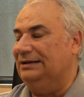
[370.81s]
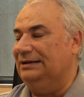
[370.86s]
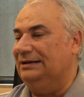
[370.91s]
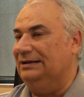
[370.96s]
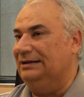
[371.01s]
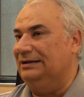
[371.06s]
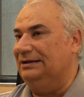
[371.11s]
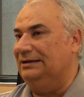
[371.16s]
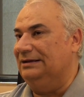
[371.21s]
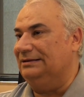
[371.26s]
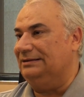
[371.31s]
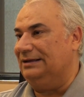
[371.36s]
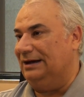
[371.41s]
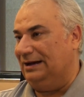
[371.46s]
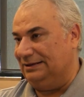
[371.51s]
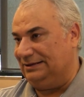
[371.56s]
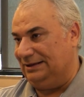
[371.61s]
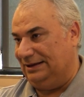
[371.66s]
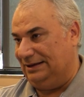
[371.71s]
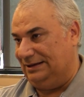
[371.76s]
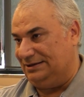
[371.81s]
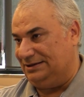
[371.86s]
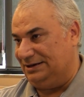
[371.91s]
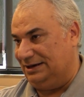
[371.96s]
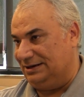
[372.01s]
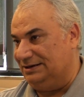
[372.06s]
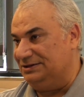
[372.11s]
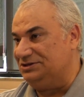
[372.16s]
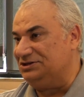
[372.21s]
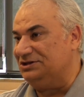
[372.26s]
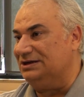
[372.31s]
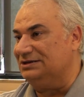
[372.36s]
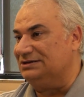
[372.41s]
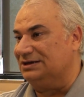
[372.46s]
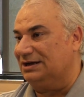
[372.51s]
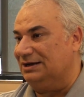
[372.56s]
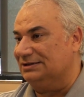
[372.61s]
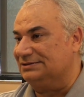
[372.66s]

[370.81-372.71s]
e, daha da karlı çıkacak.